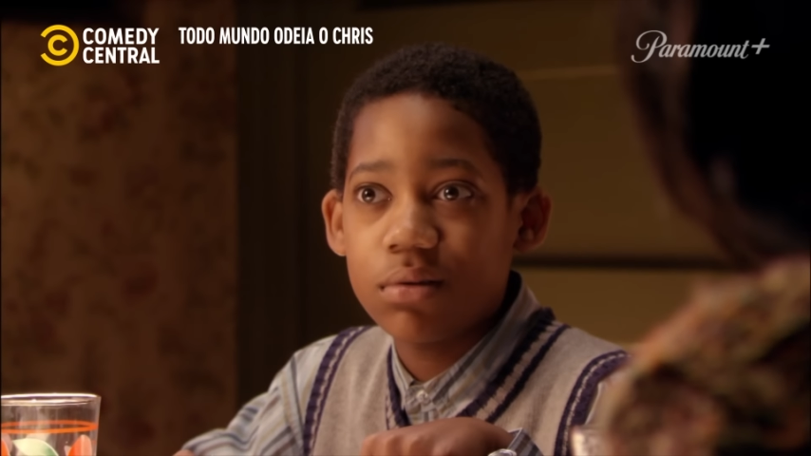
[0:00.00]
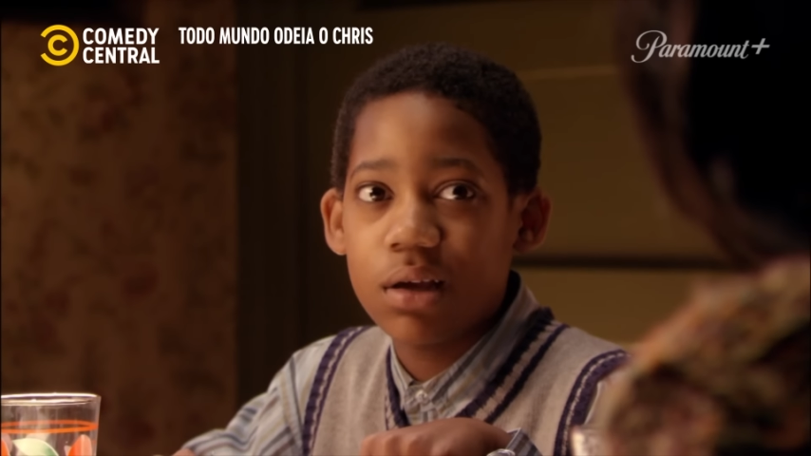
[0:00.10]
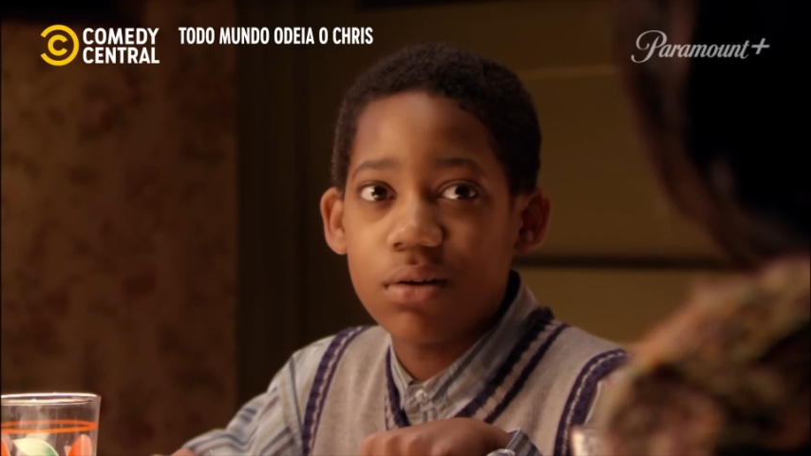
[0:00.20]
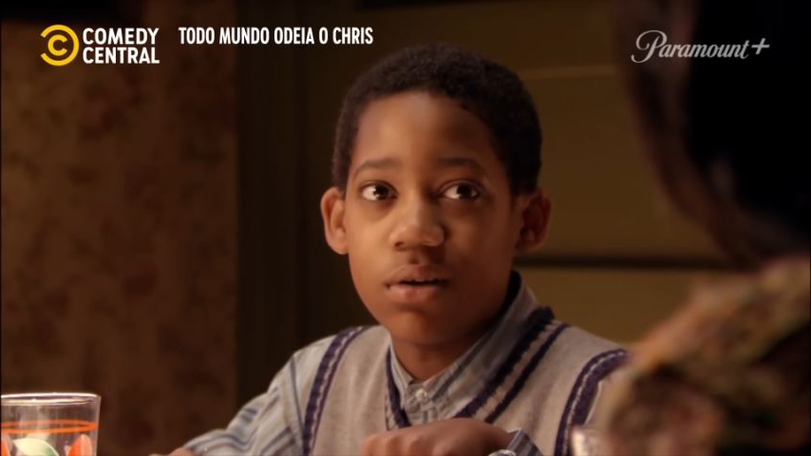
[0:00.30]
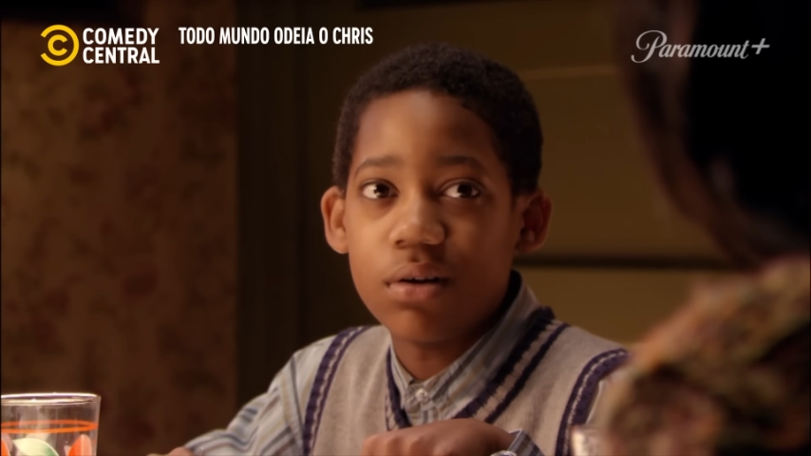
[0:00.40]

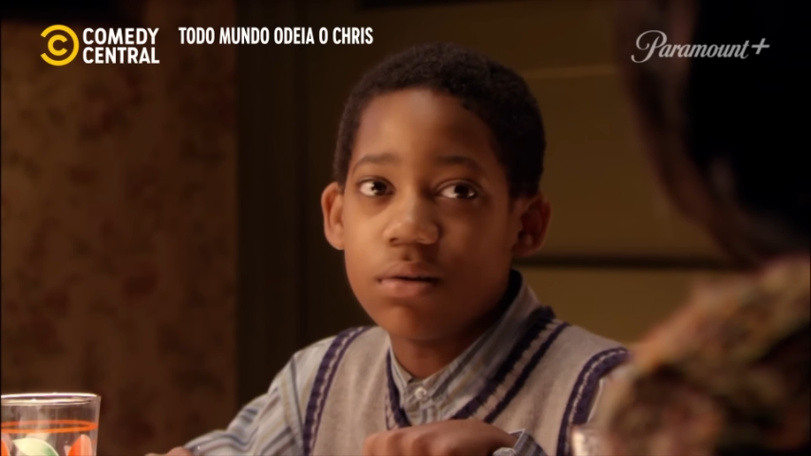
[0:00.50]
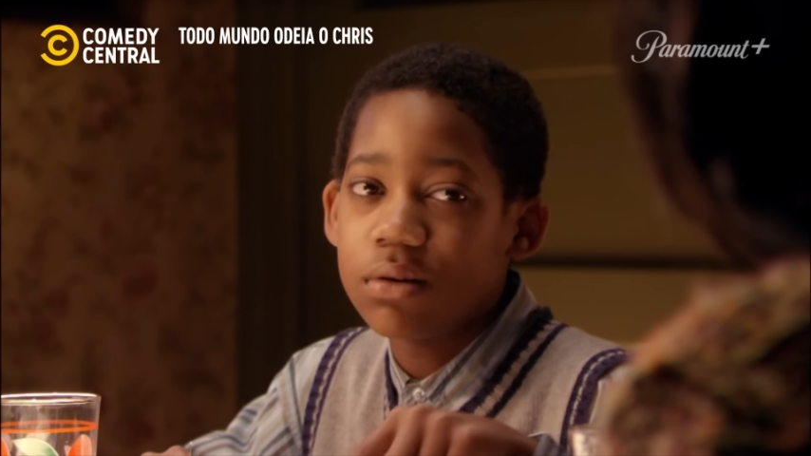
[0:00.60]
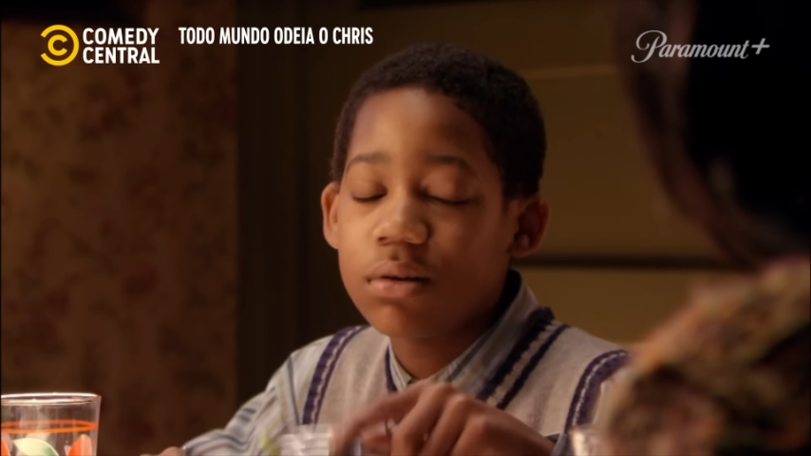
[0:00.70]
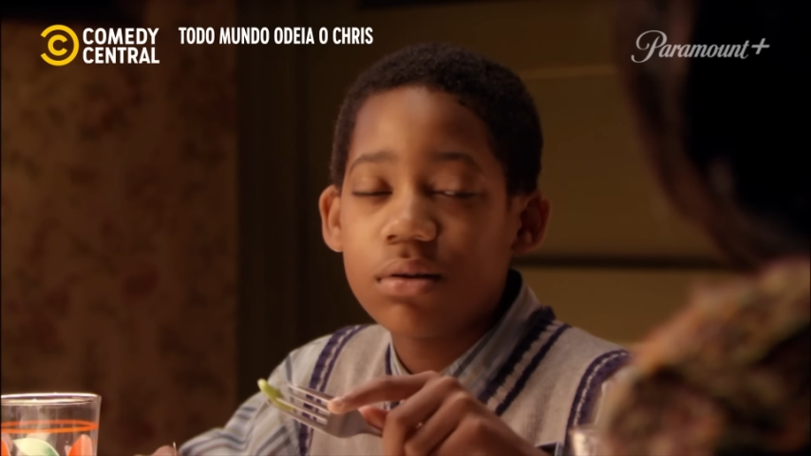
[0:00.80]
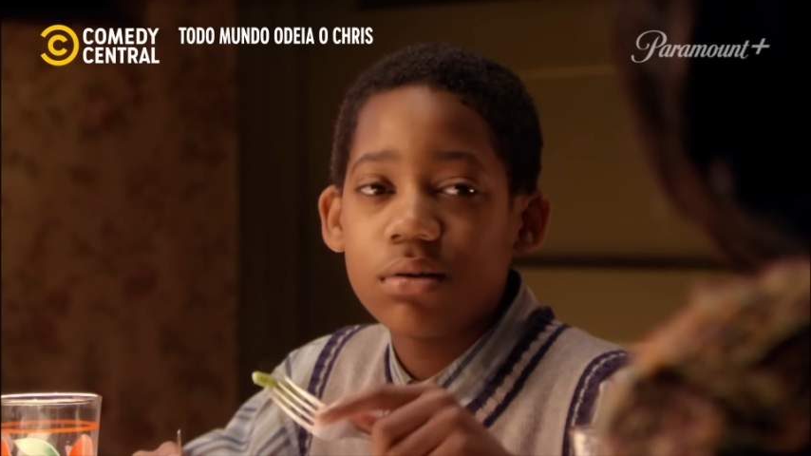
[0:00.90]
eu não
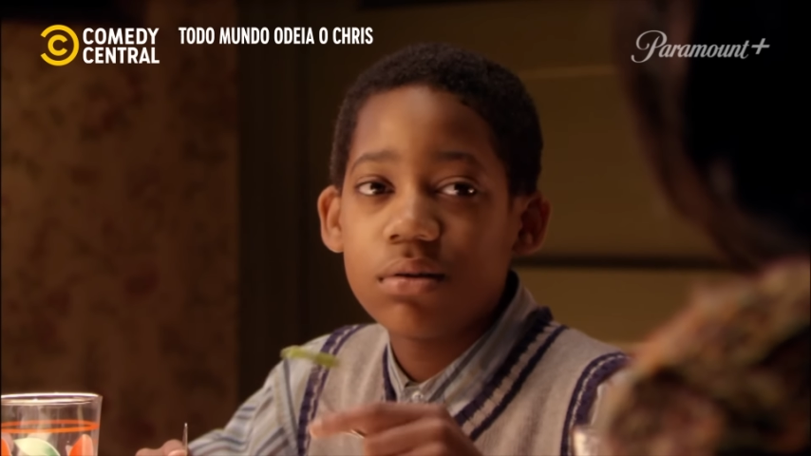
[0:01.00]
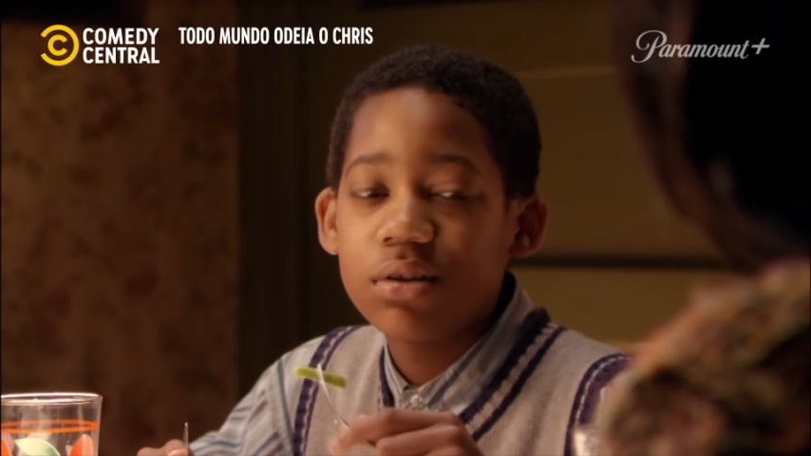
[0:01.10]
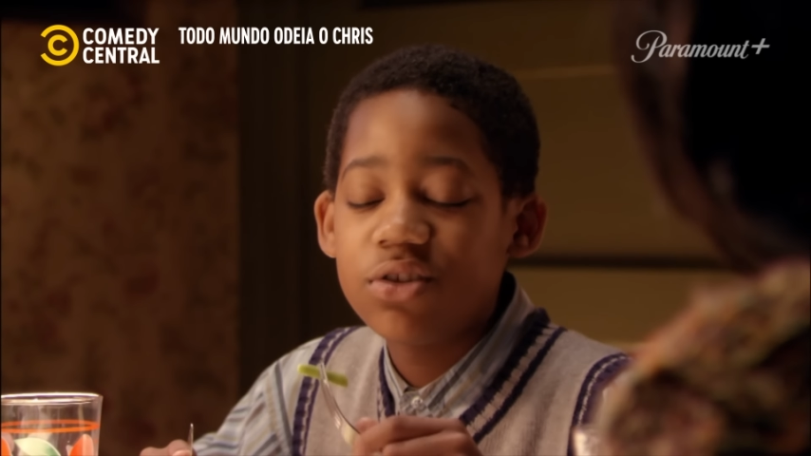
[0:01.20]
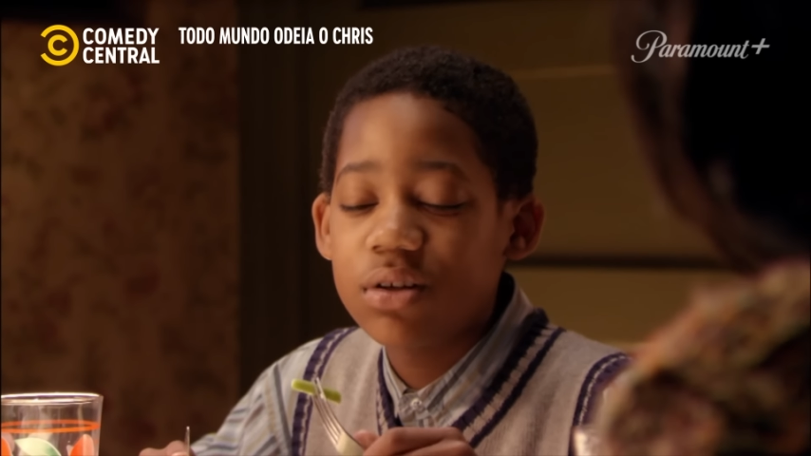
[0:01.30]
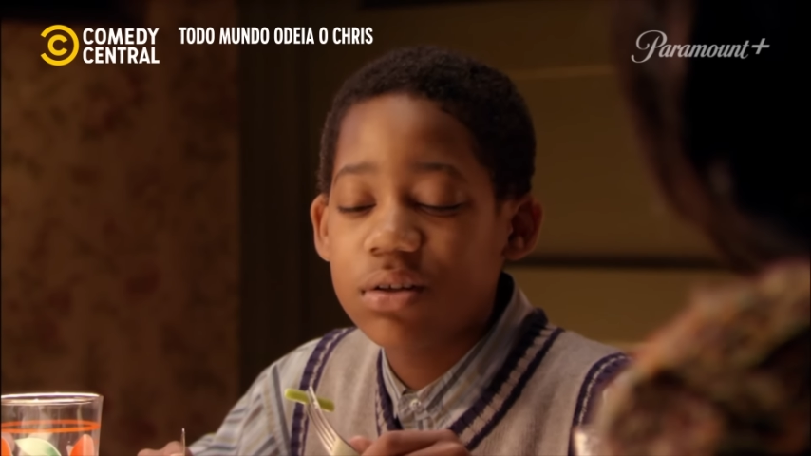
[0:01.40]
sei.
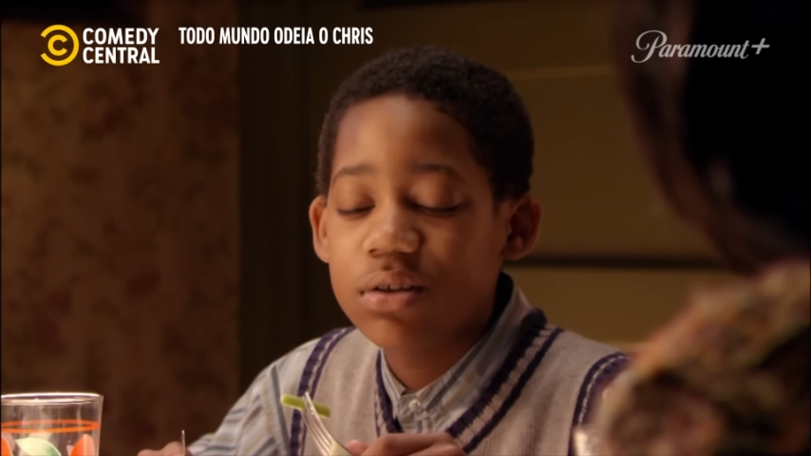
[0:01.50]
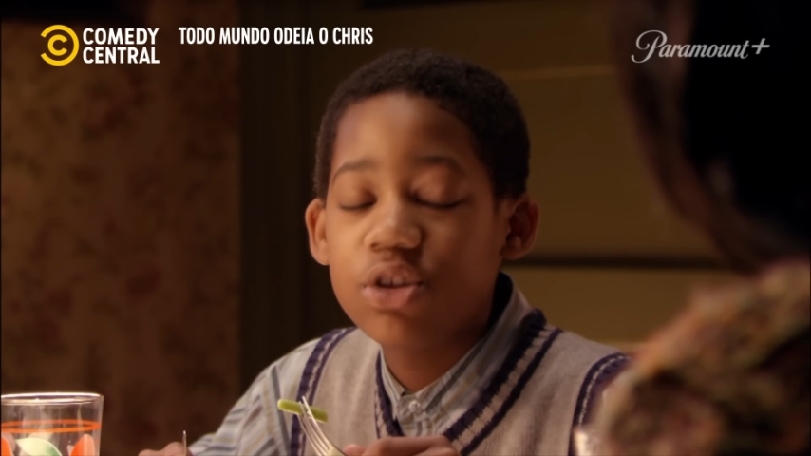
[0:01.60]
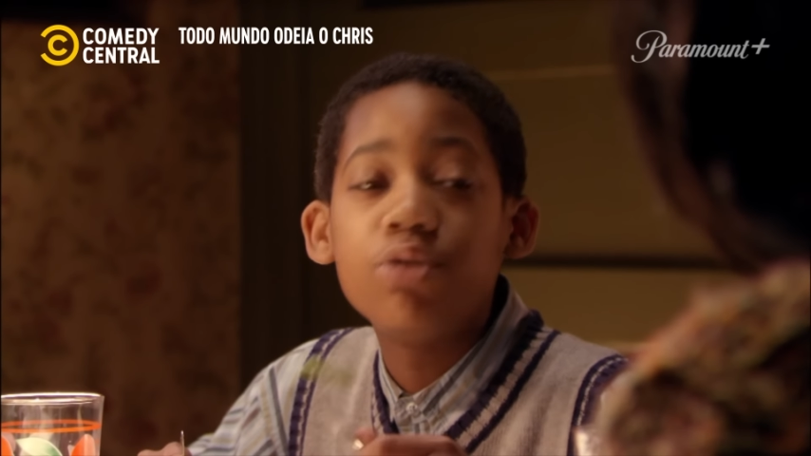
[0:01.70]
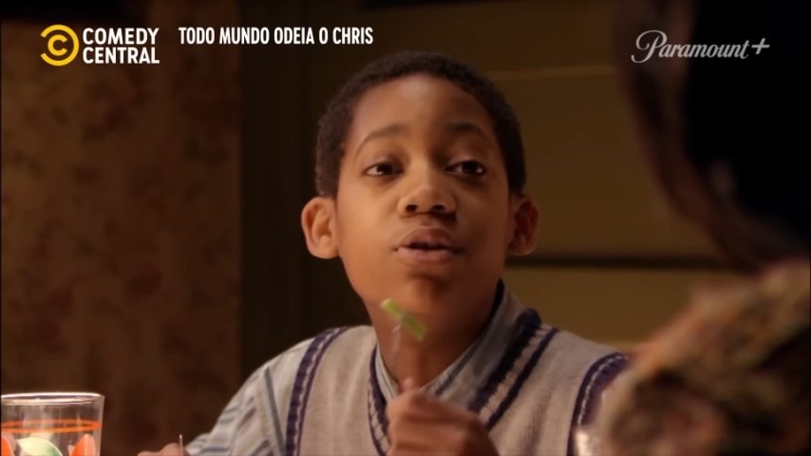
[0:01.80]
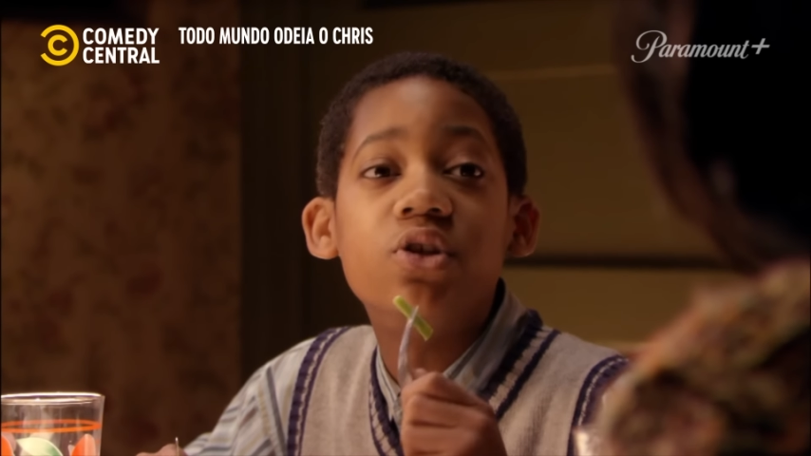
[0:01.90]
Foi só
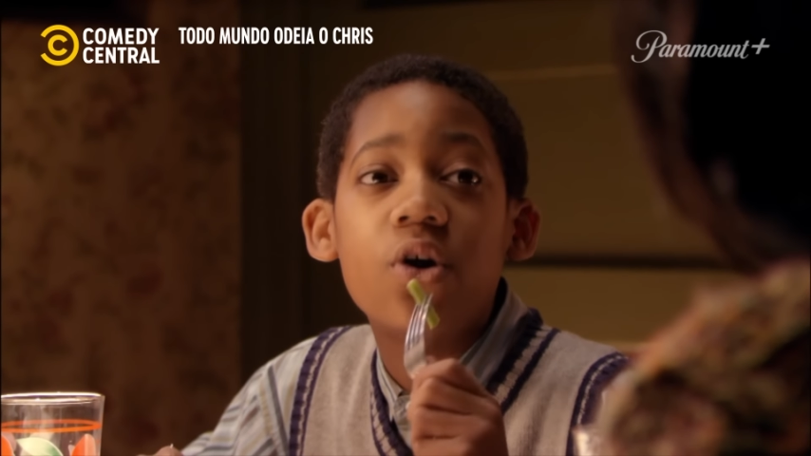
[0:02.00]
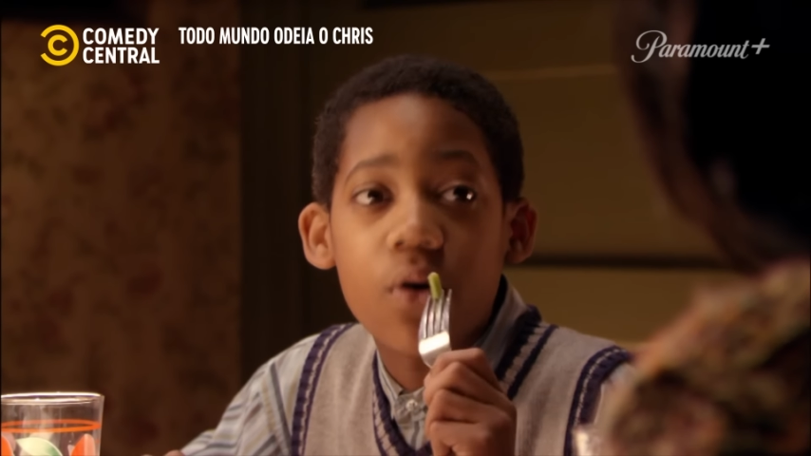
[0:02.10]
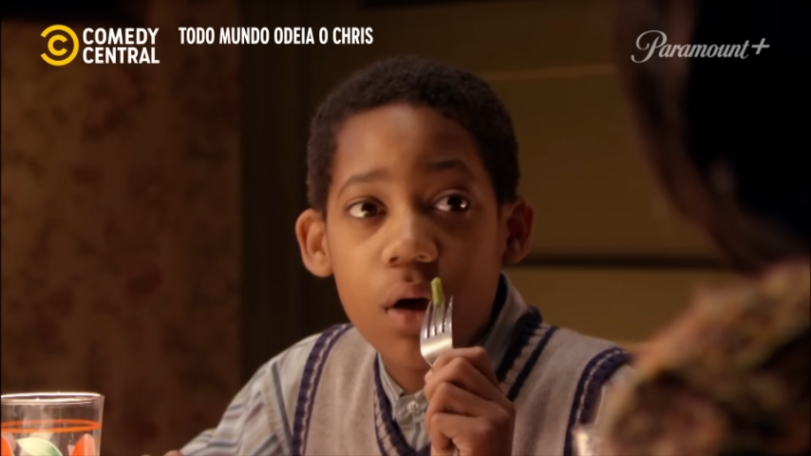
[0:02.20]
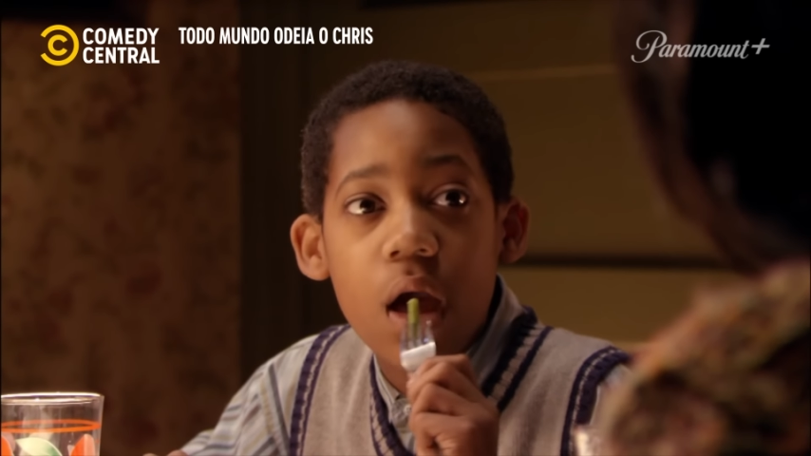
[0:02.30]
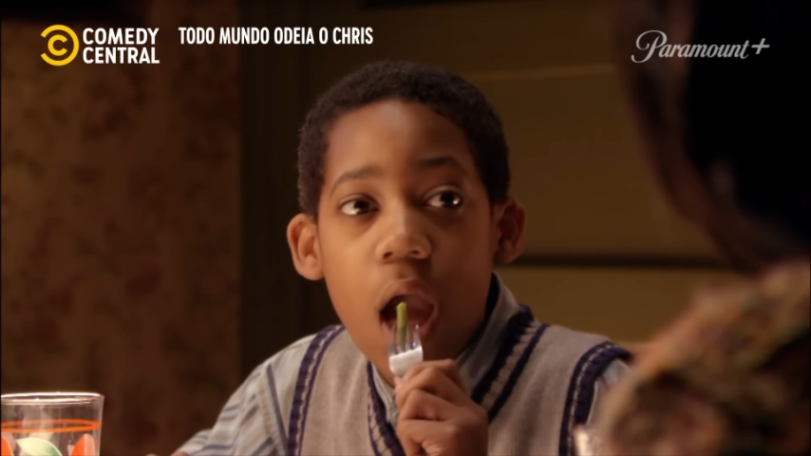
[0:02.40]
uma piada
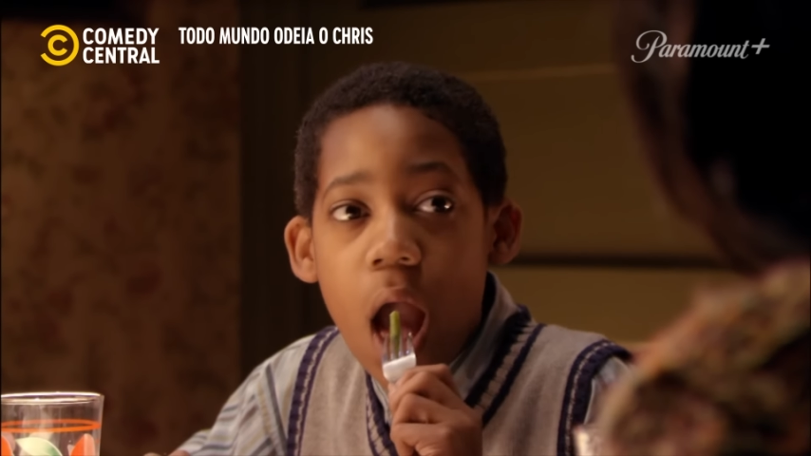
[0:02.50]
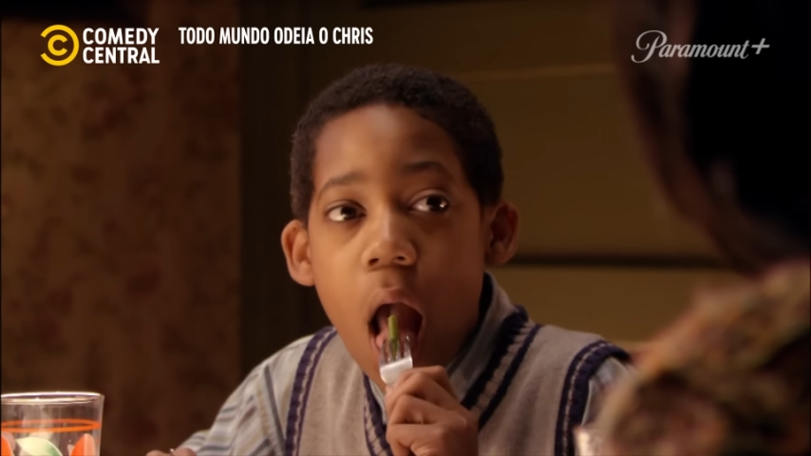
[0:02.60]
idiota.